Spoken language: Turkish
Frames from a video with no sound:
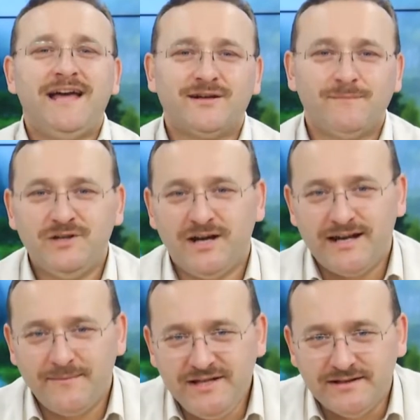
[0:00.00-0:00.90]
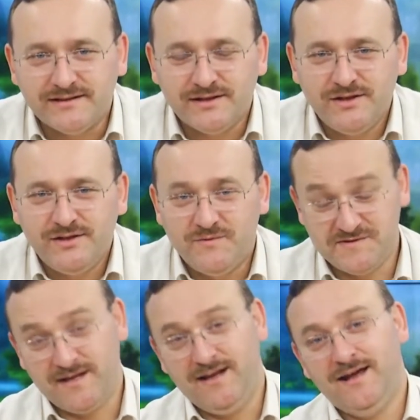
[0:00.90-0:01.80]
Rabbil Alemin. Ve
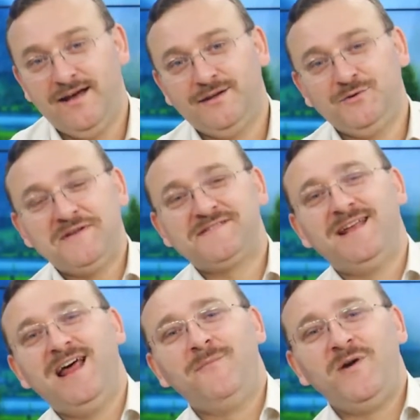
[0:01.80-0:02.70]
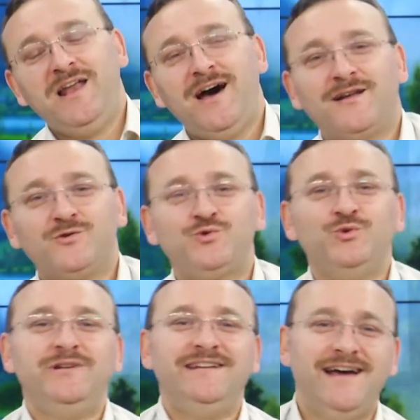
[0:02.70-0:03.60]
salatu ve selamu ala
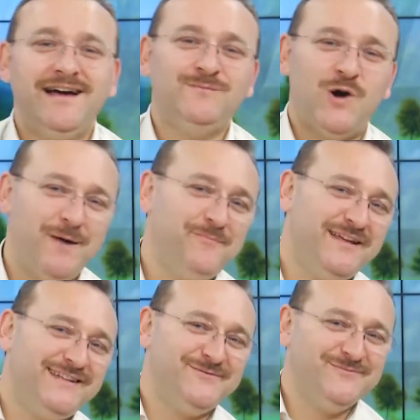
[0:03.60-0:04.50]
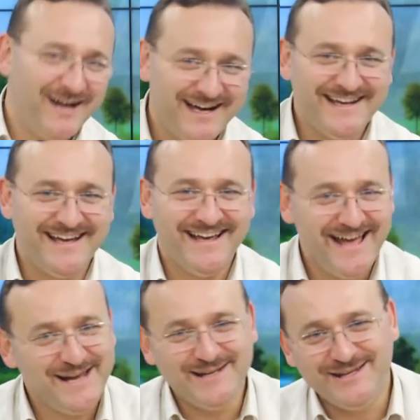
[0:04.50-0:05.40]
Resulina Muhammedin ve ala
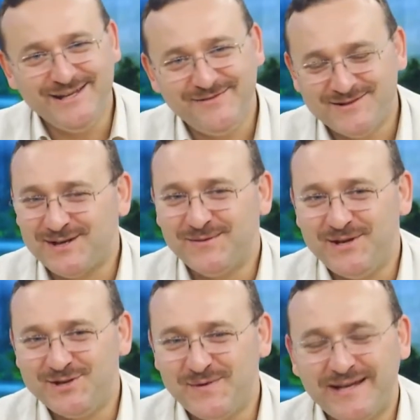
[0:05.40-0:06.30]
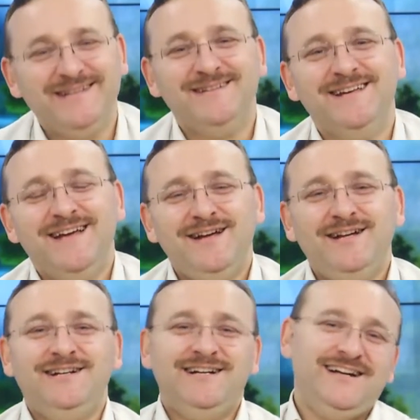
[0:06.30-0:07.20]
alihi ve sahbihi ecmain.
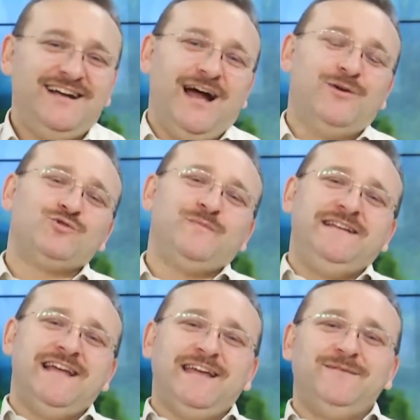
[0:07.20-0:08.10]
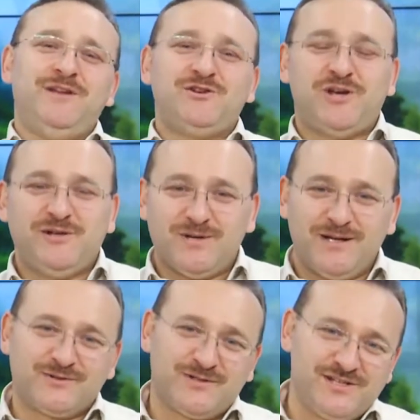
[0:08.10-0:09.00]
Euzu billahi
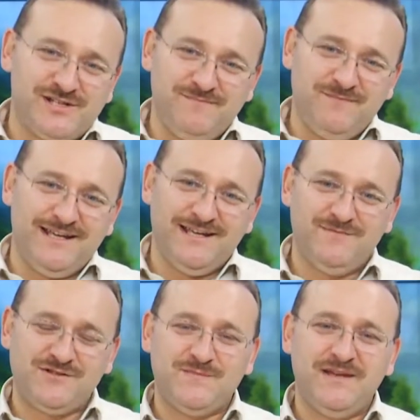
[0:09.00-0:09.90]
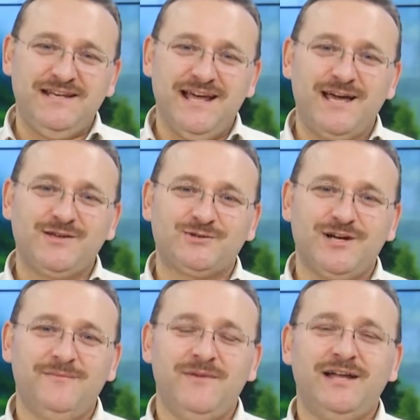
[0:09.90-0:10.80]
mineşşeytanirracim.
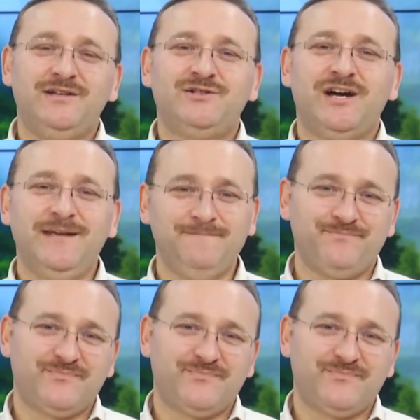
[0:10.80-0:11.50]
Bismillahirrahmanirrahim.